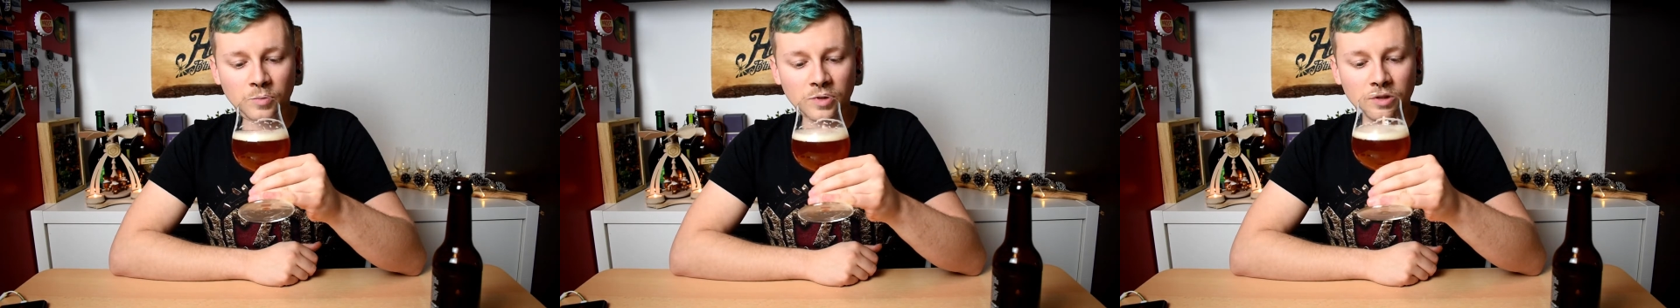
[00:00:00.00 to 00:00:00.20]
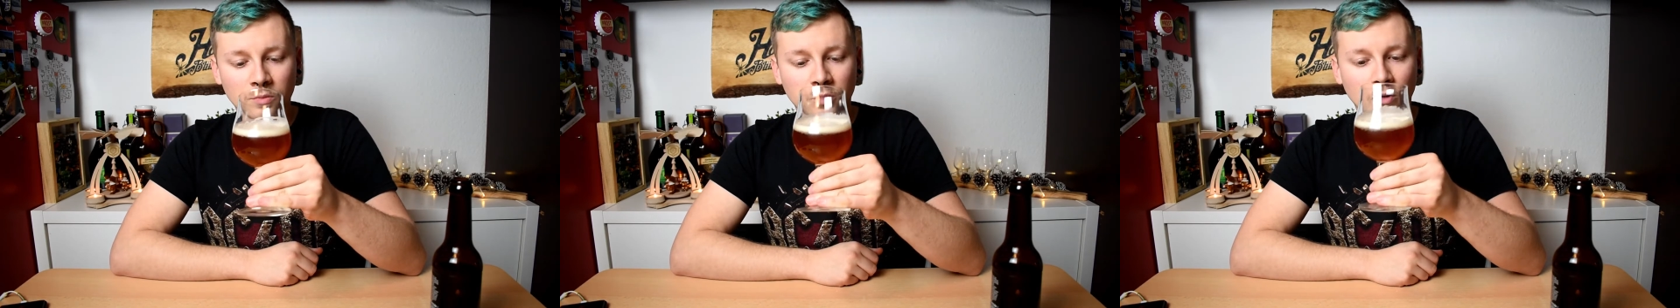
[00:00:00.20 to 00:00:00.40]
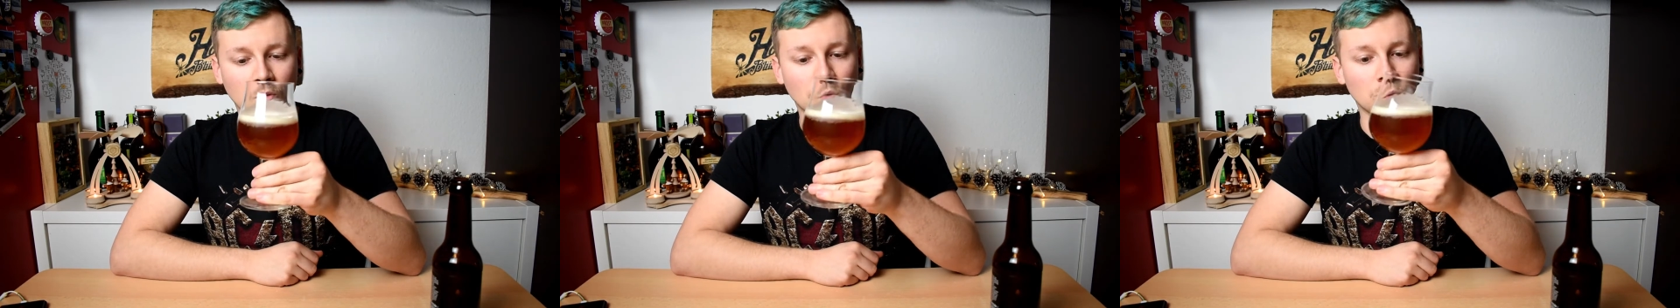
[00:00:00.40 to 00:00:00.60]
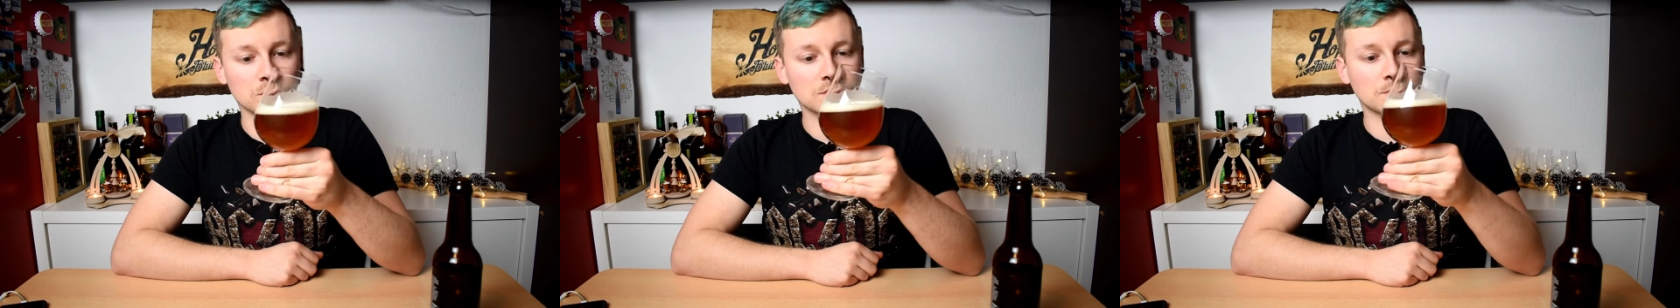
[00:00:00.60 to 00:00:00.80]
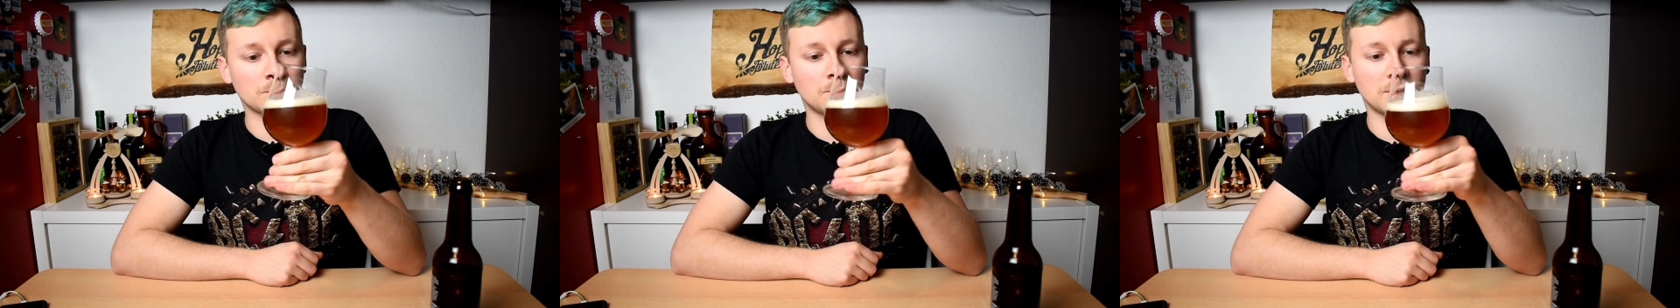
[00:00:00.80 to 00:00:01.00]
Mitte ein paar
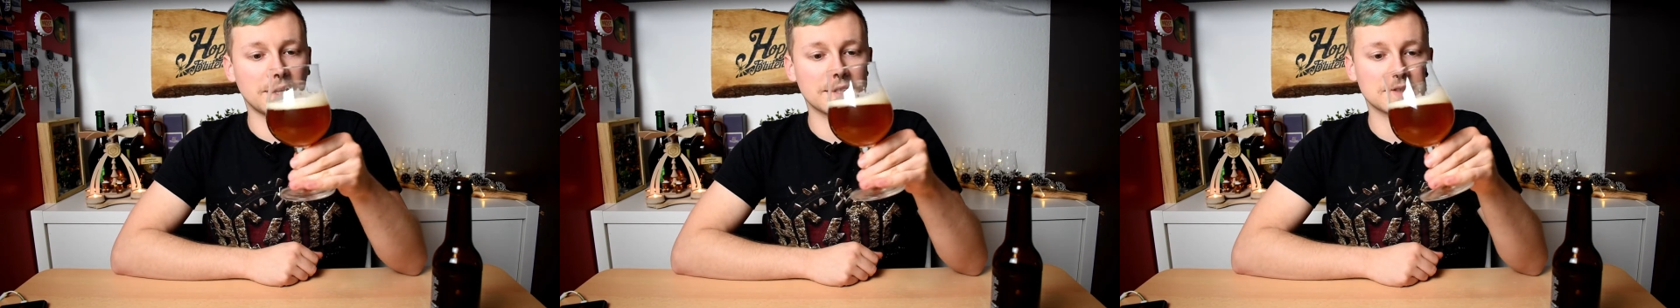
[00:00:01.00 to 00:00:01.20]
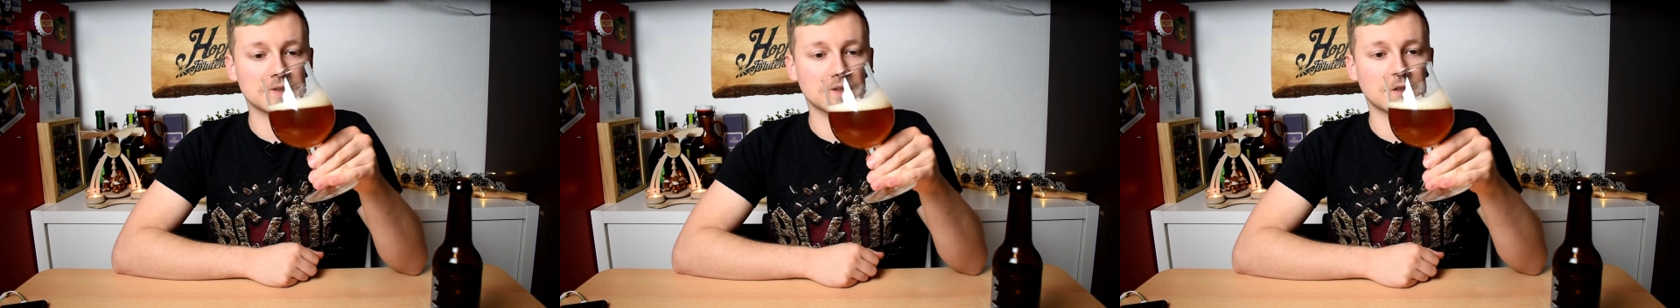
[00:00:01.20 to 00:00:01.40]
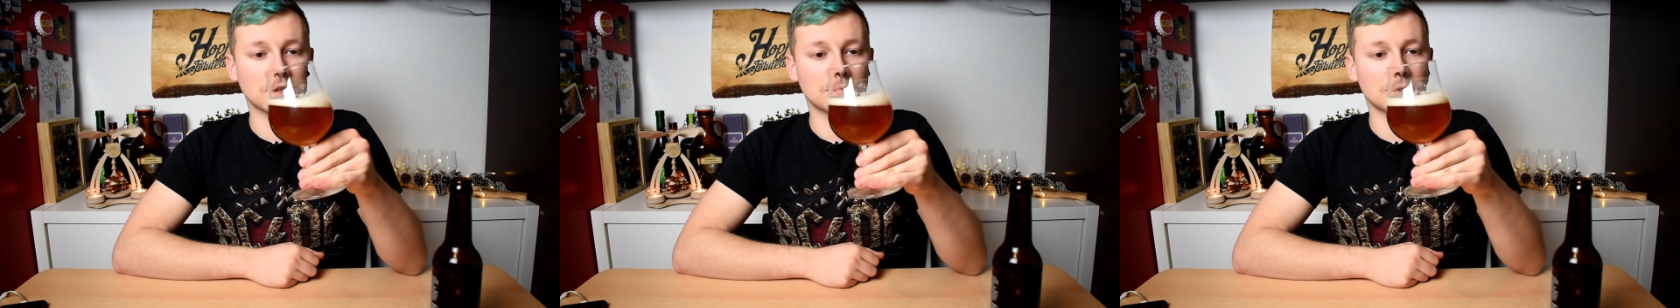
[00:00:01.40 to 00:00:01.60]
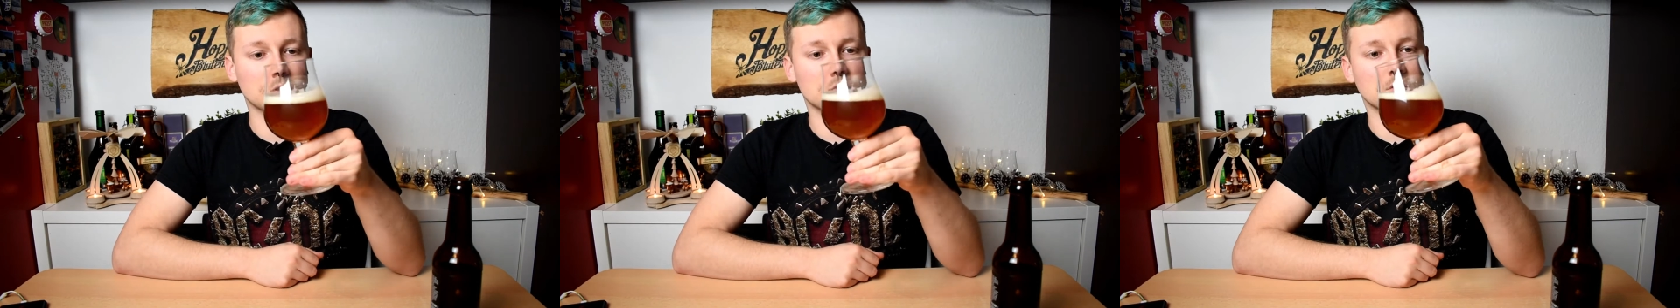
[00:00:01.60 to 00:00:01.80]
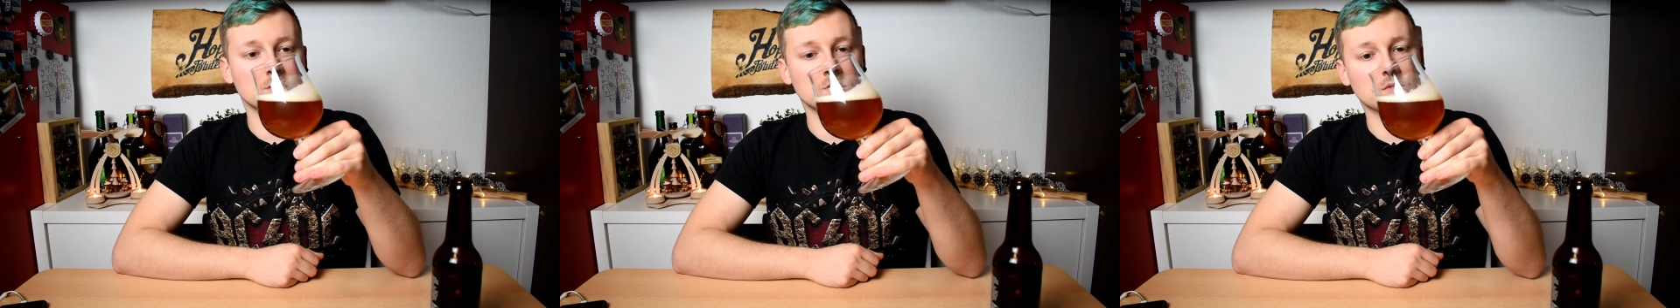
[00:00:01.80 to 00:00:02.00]
große Bläschen, aber
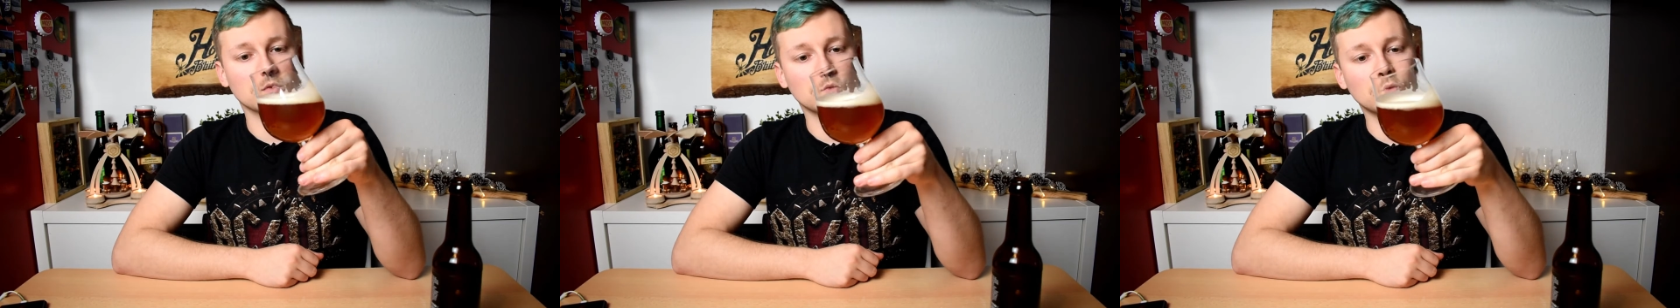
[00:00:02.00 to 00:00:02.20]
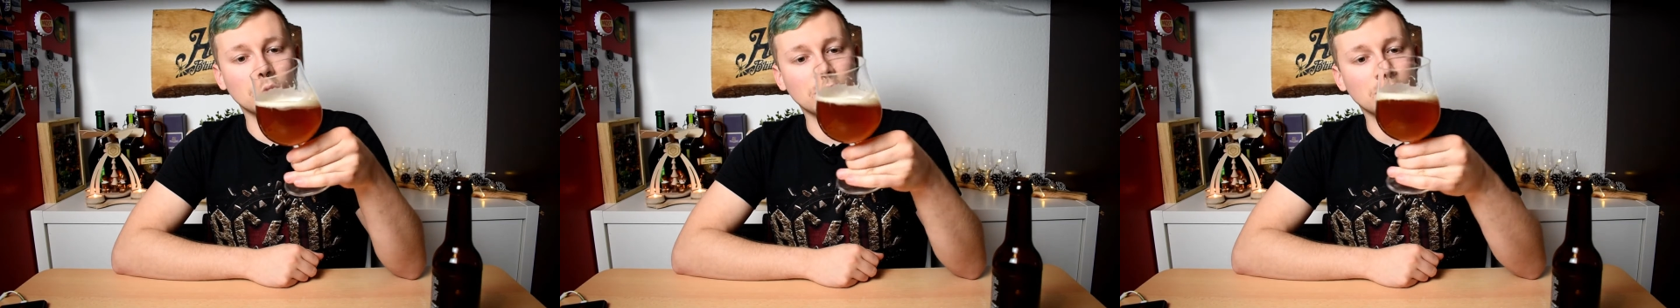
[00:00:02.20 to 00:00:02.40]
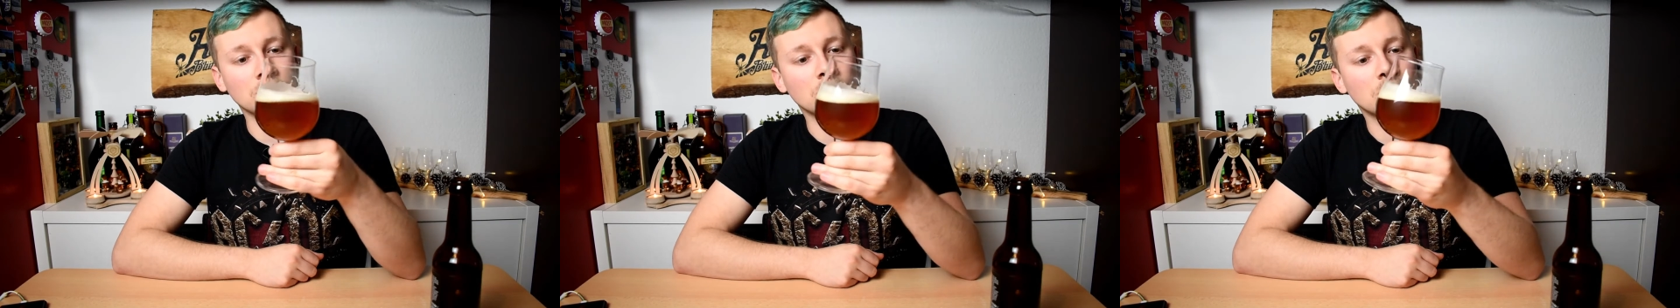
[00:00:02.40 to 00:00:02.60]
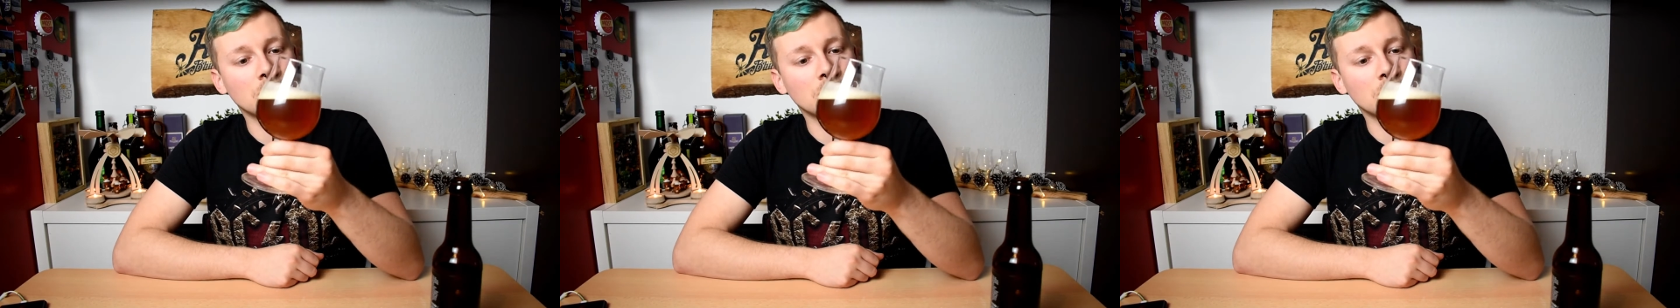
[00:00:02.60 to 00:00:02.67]
ansonsten gut.